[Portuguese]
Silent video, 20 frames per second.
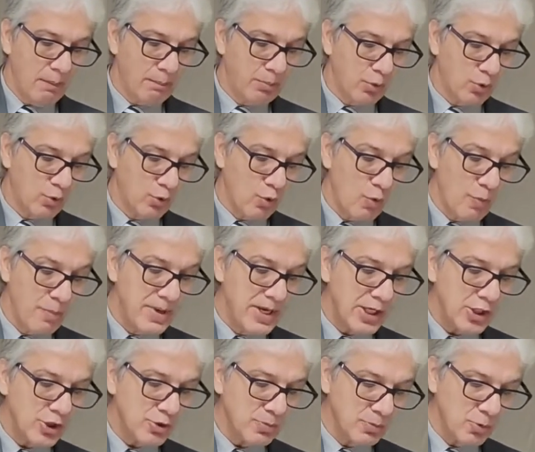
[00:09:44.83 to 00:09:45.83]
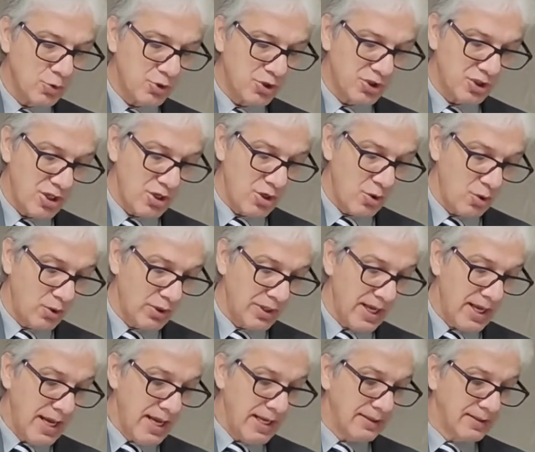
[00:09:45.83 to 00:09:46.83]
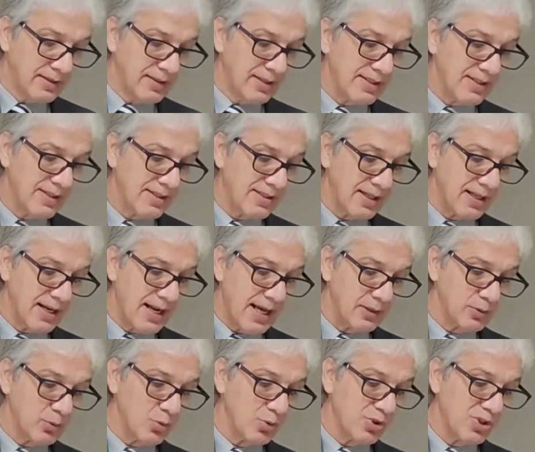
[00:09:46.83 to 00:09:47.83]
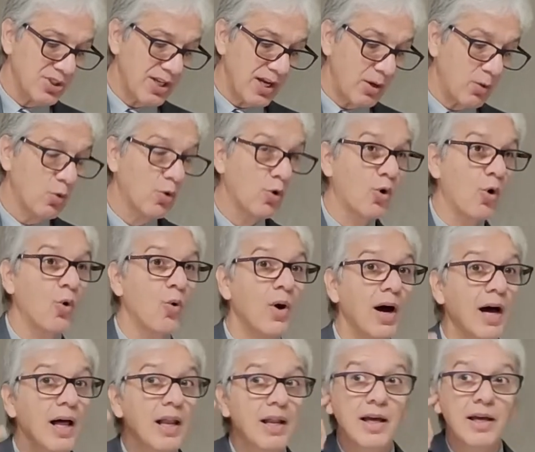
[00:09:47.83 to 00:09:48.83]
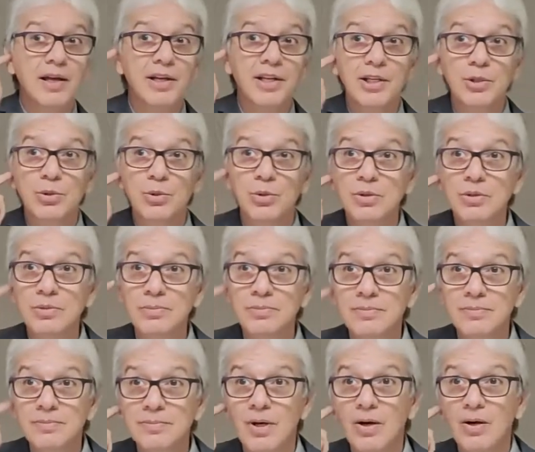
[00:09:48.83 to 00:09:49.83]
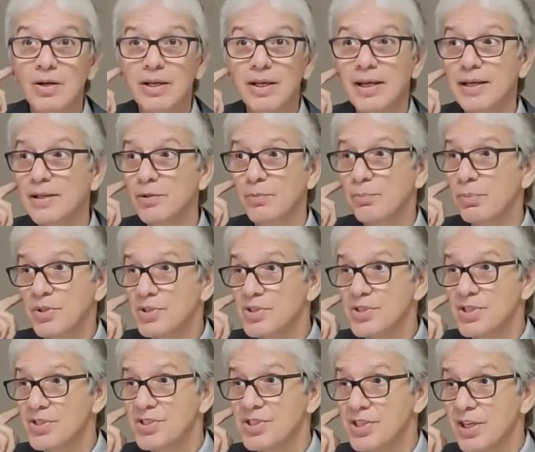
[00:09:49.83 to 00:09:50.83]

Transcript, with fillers: porque o mesmo Senhor descerá do céu com alarido, ok? Não pode ser